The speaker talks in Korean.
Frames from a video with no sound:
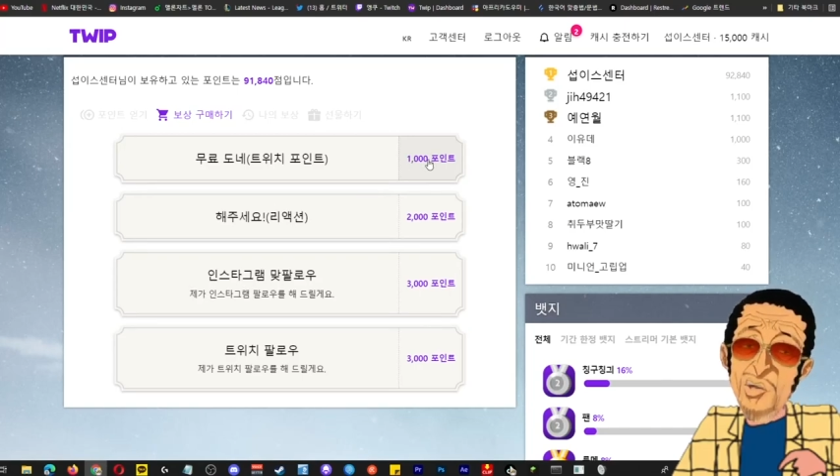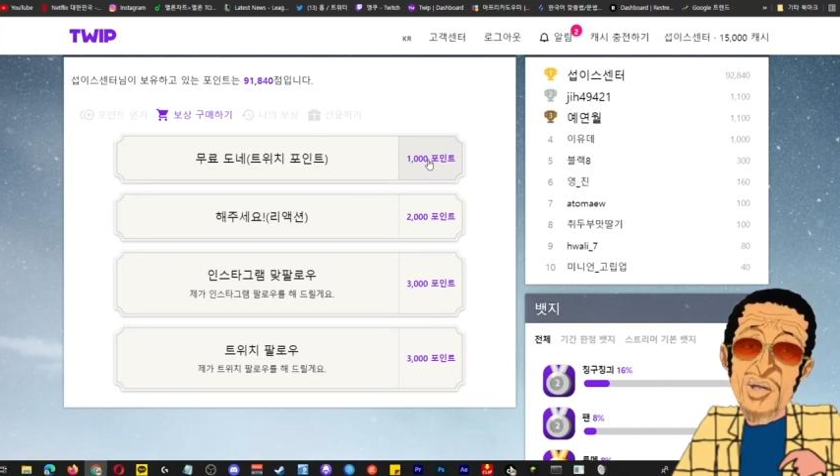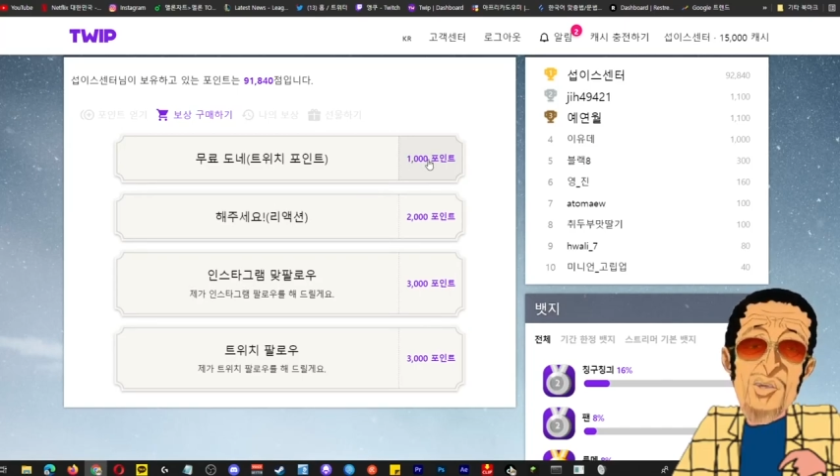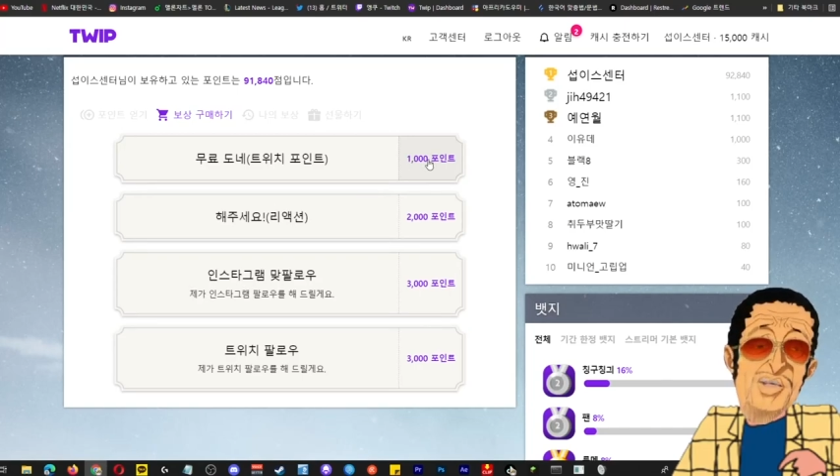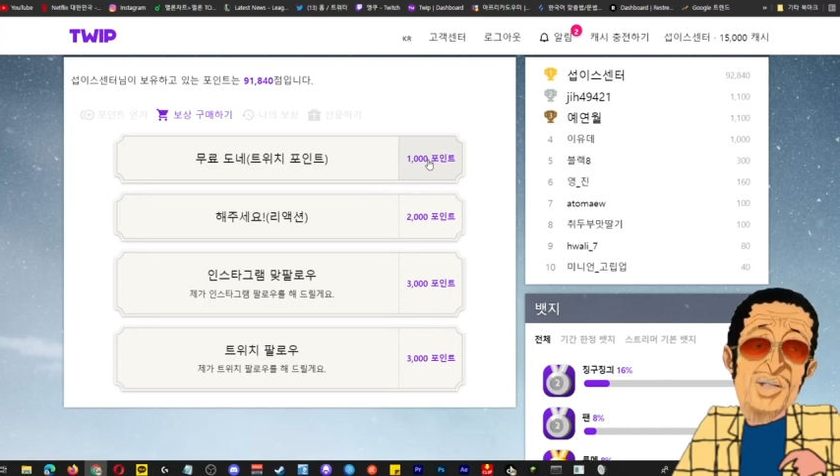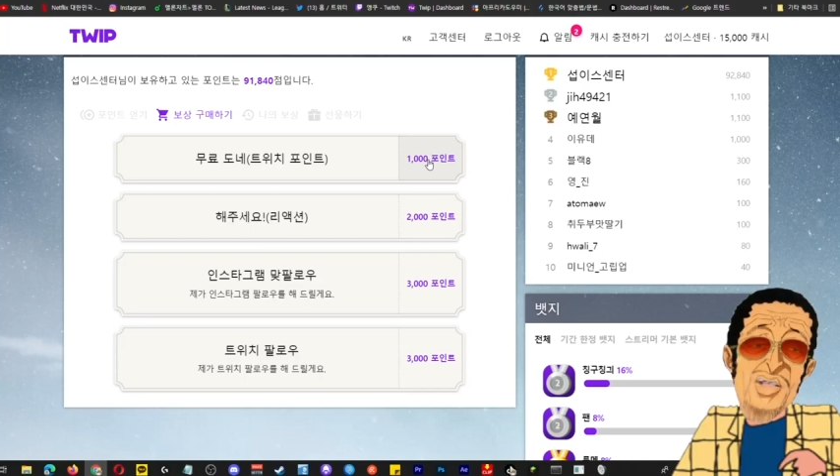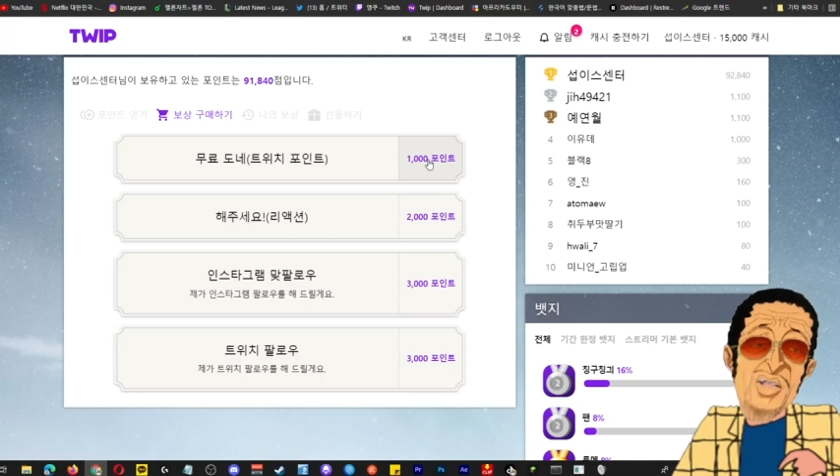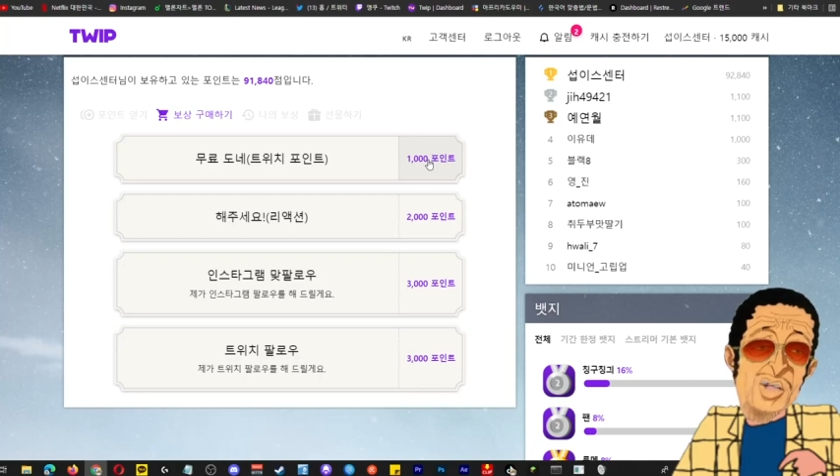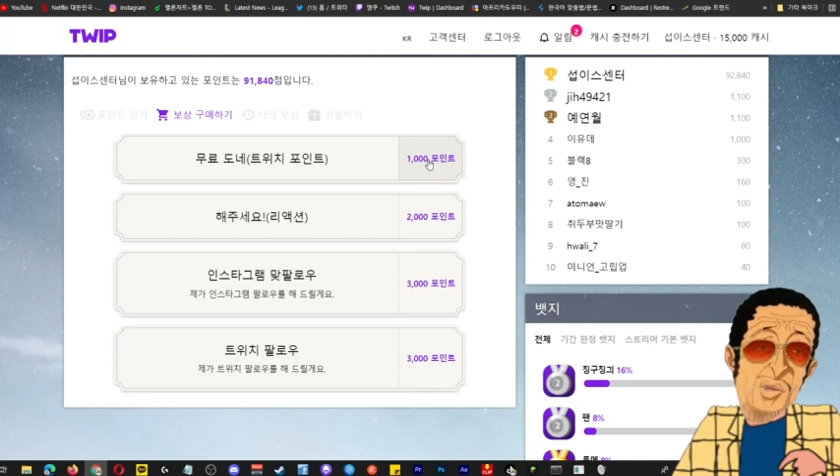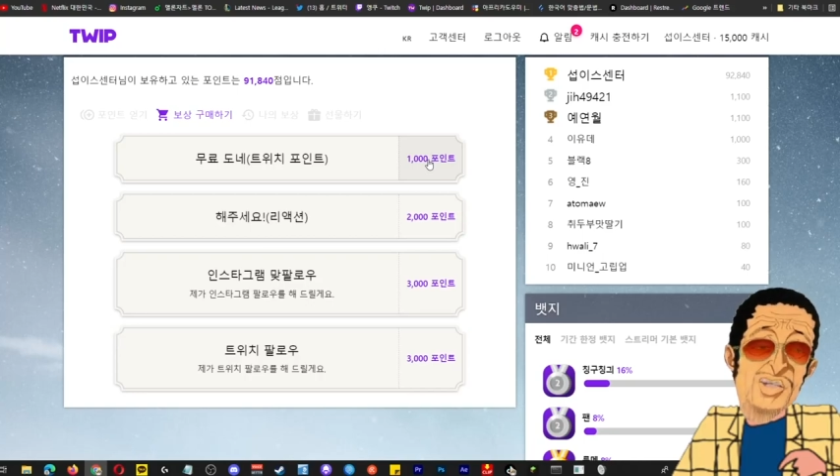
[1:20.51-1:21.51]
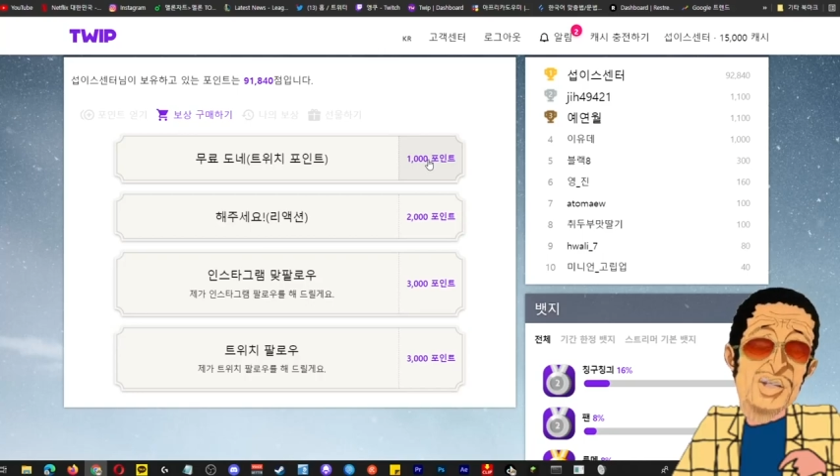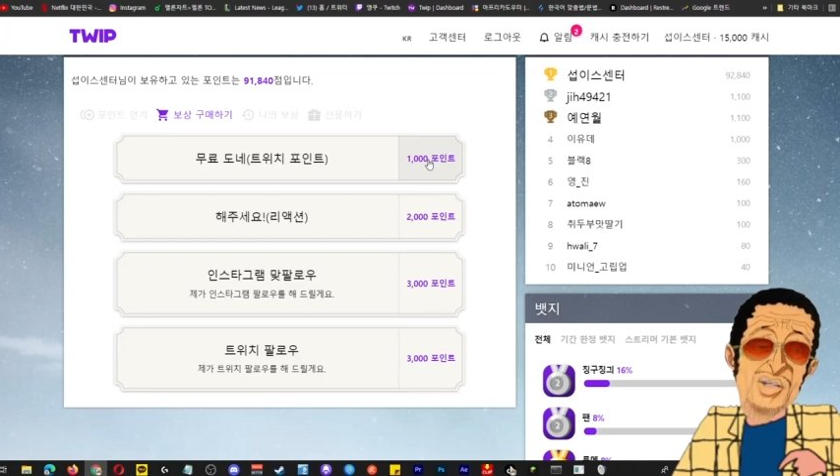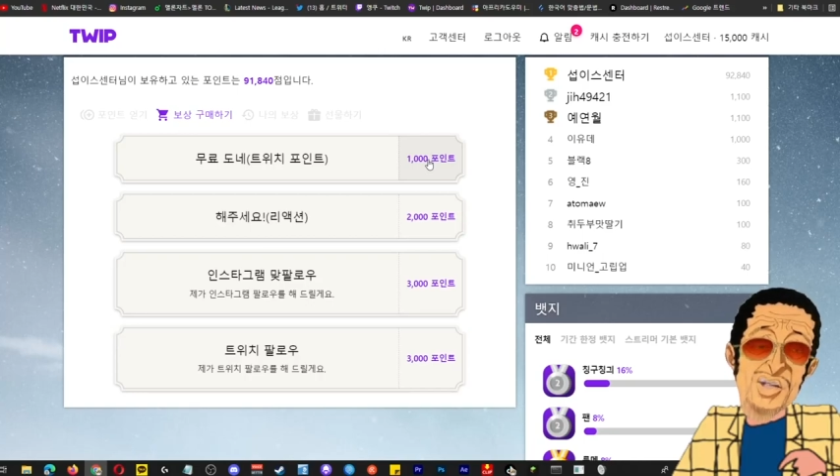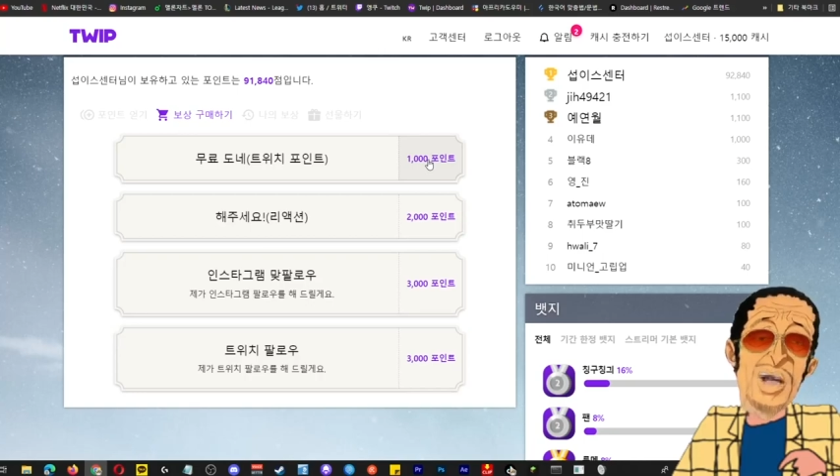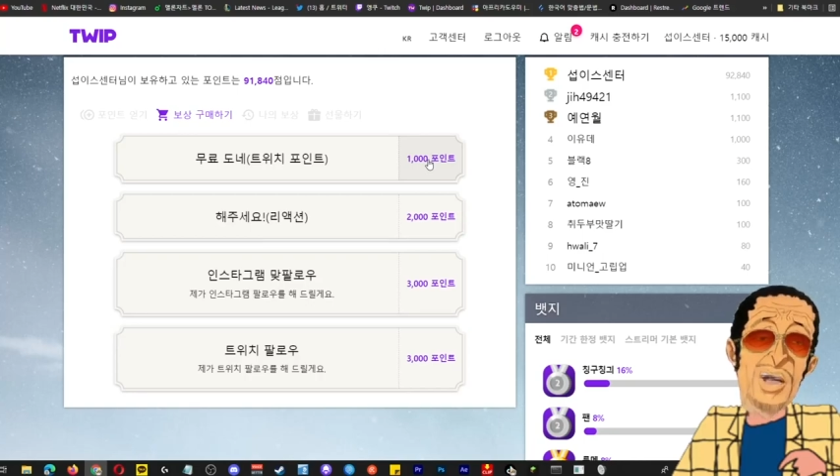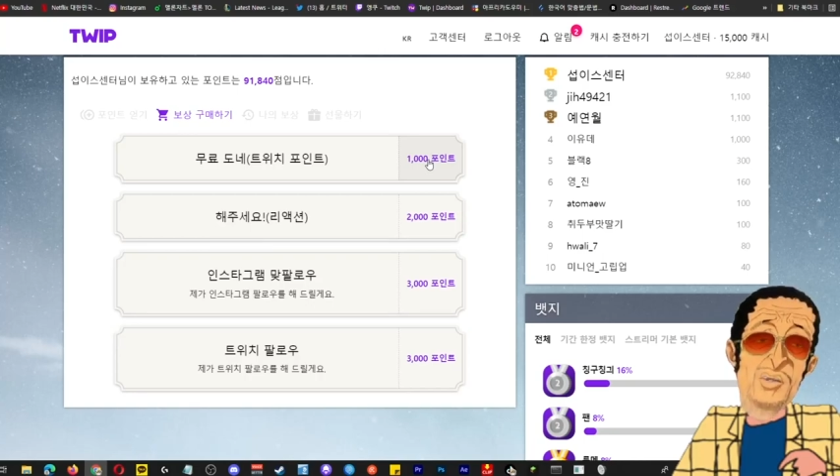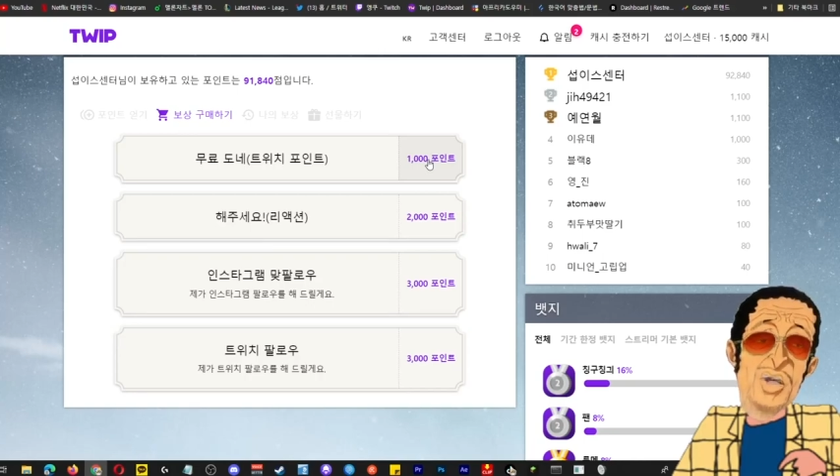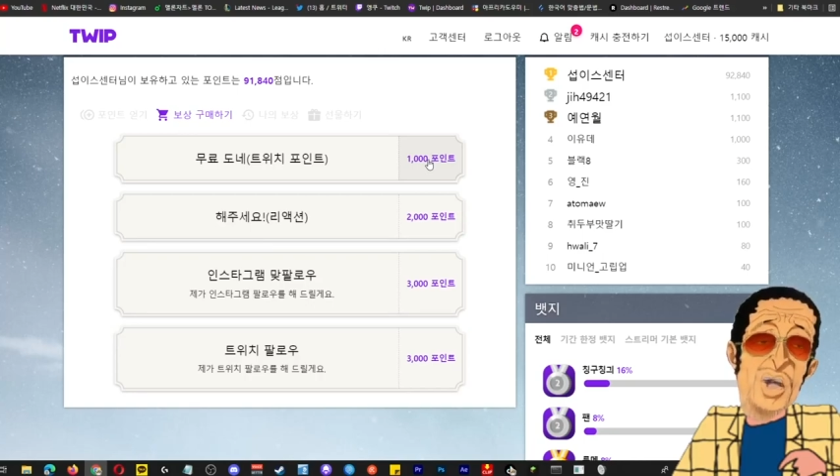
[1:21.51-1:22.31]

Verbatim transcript: 만나는 서비스센터 라이브